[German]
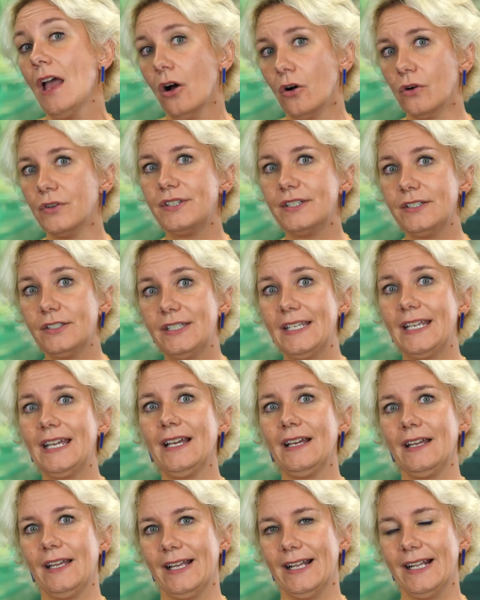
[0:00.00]
Und
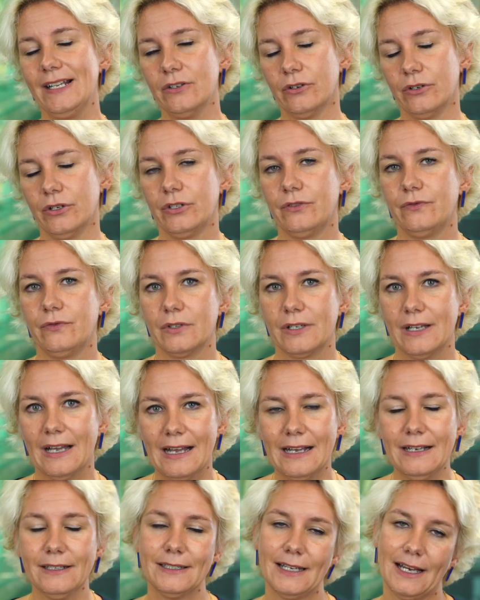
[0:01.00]
der hält euch für
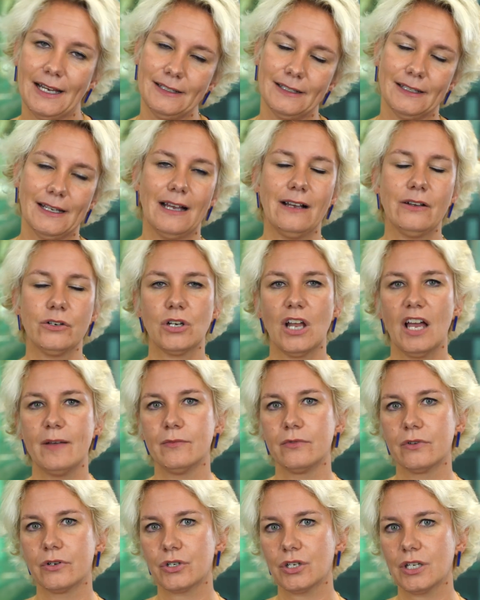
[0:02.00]
krank, der hat eine
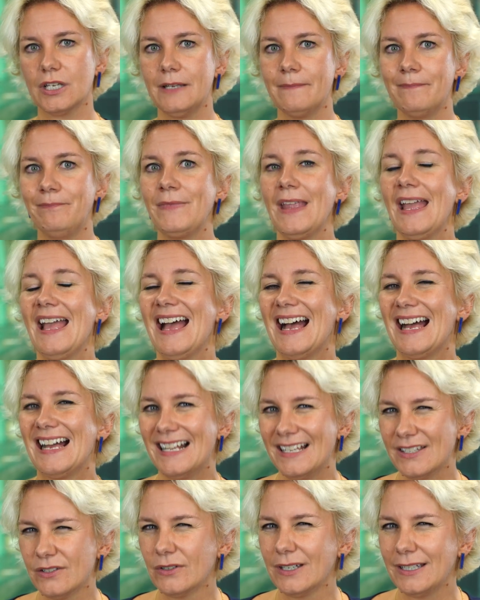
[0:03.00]
Krankschreibung geschrieben,
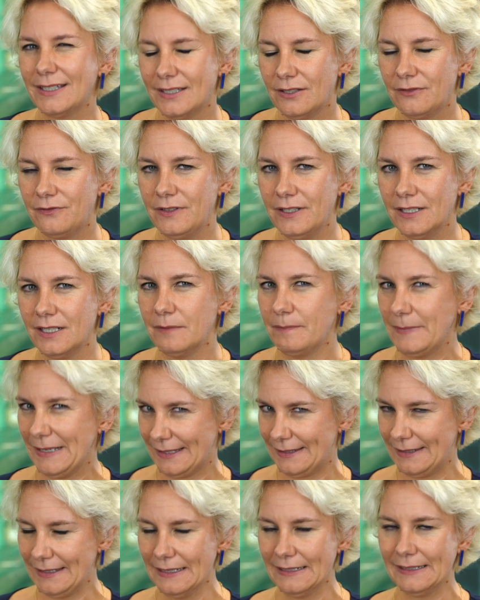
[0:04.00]
also richtig viel
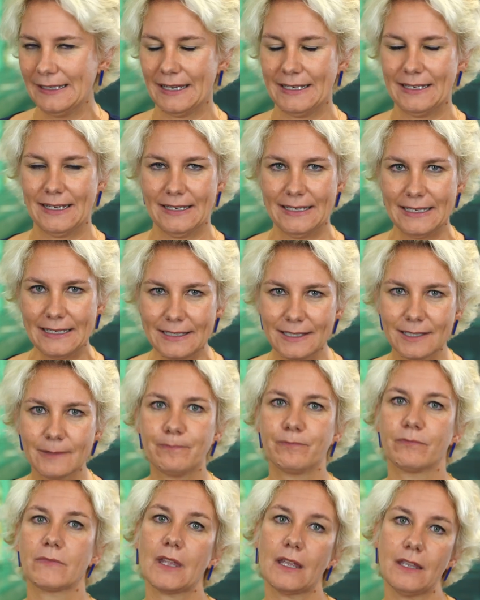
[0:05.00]
passieren kann da nicht.
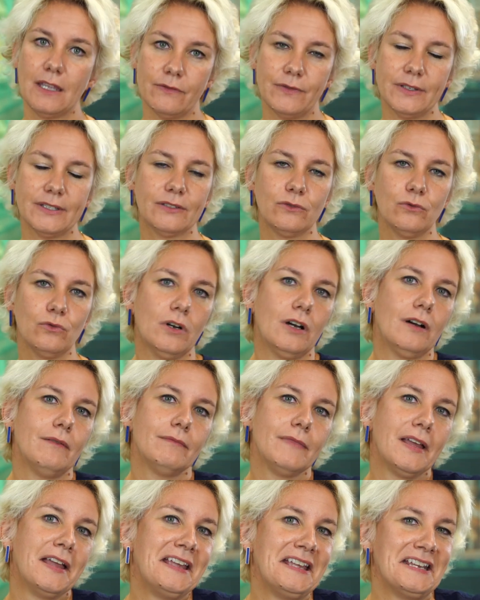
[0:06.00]
Ihr wisst
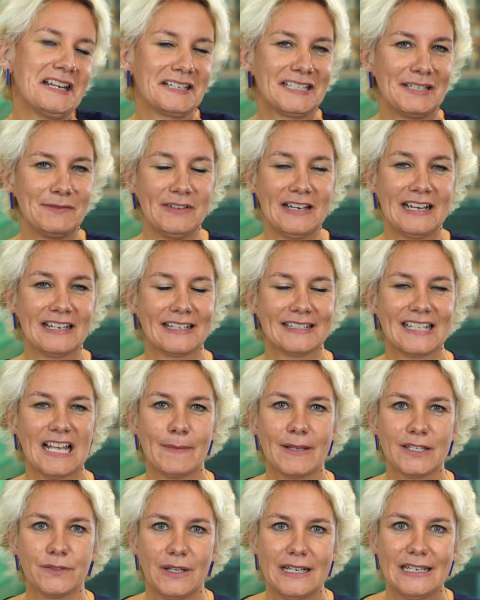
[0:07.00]
nur, je nachdem wie lange das
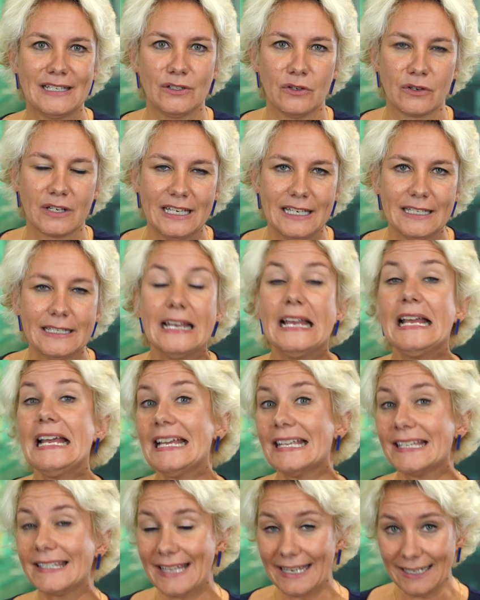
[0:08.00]
Arbeitsverhältnis noch geht,
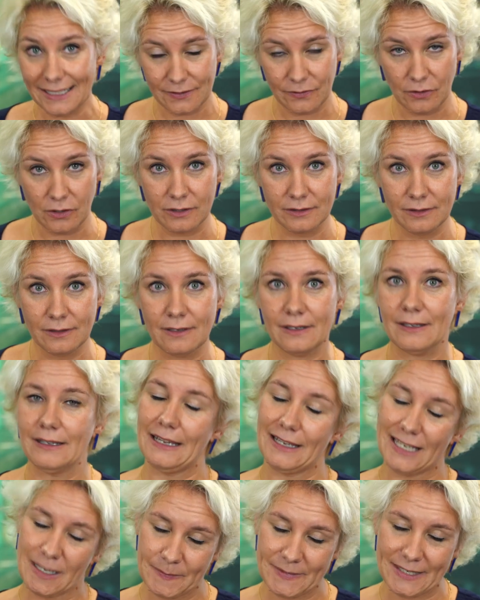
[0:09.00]
sechs Wochen
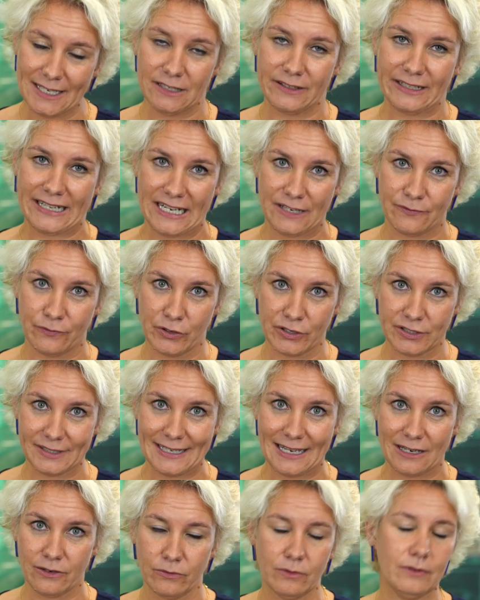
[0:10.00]
gibt es
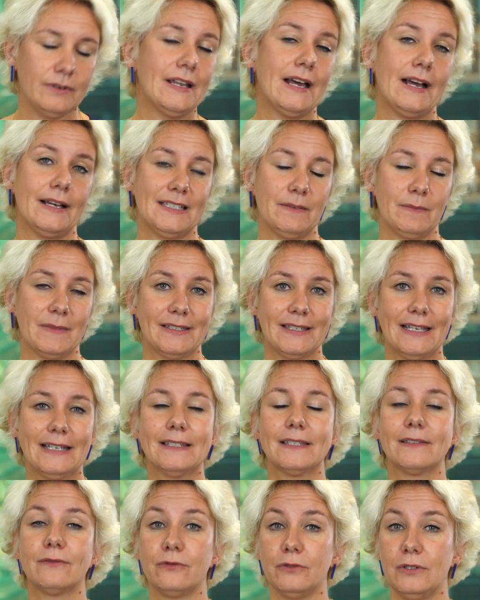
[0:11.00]
Entgeltfortzahlung nach dem
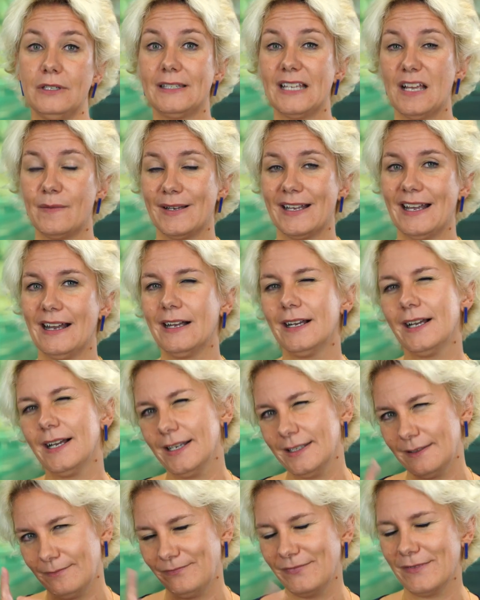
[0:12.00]
Gesetz für dieselbe
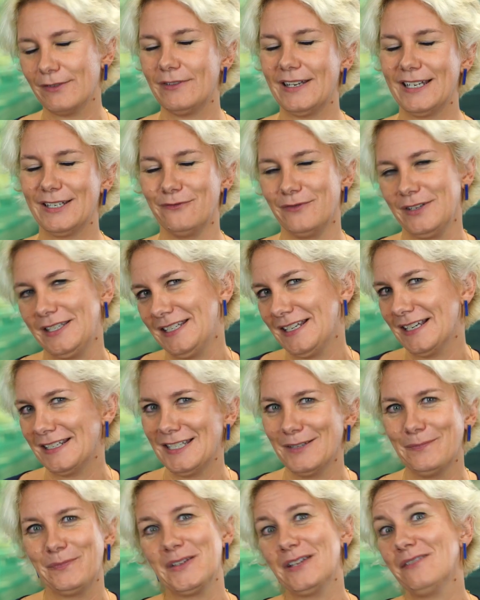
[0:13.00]
Krankheit. Vielleicht ein wichtiger
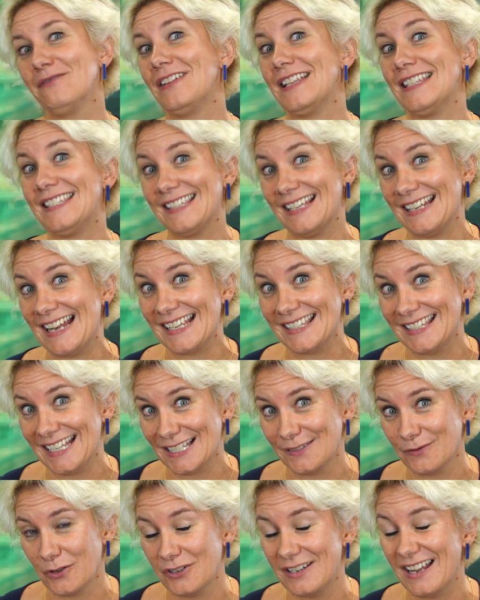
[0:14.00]
Tipp, ne? wenn es dann nach
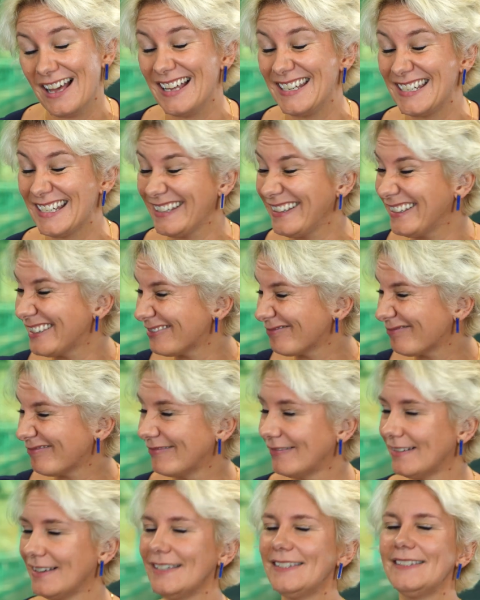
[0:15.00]
sechs Wochen eine andere ist,
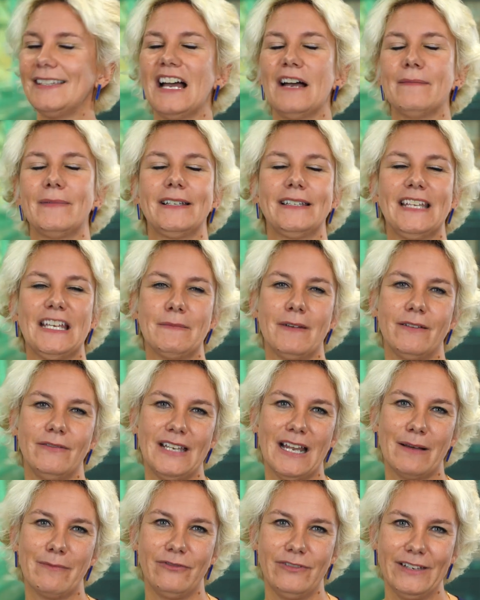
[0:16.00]
ist der Arbeitgeber
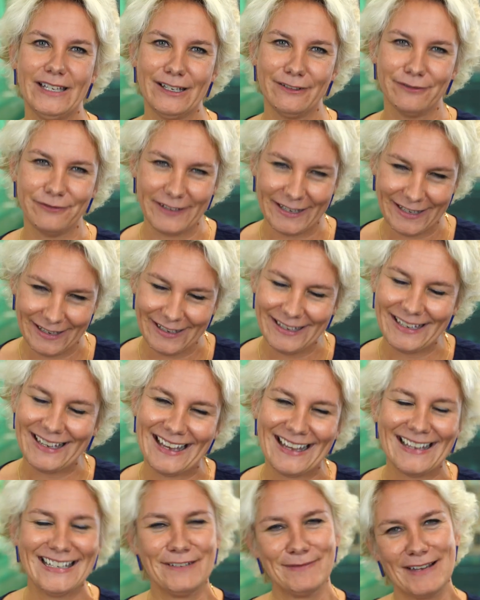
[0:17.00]
wieder am Fliegenfänger.
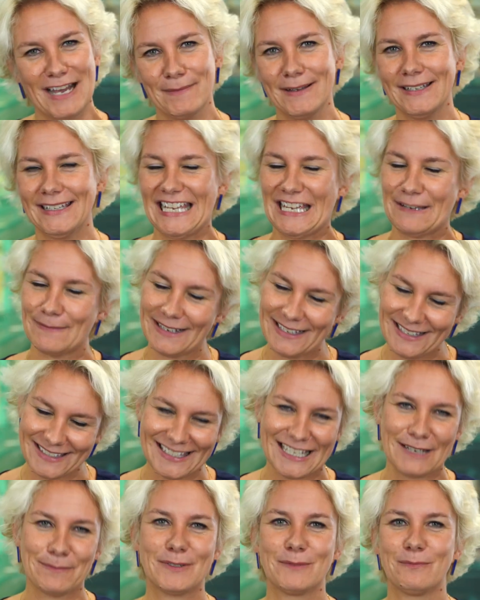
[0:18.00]
Ja, liebe Arbeitgeber,
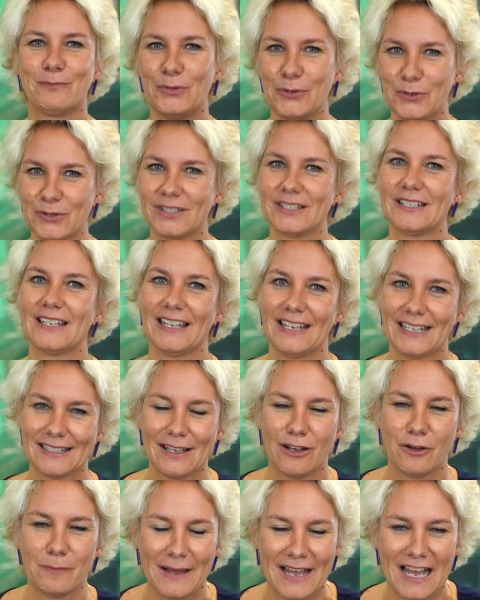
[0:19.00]
es gibt böse
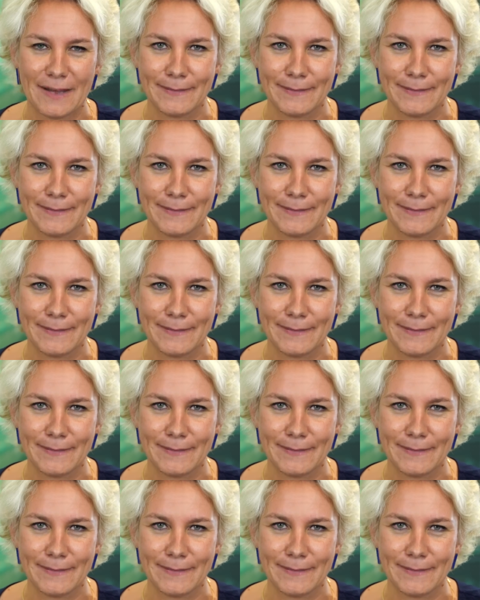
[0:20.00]
Tricks auch bei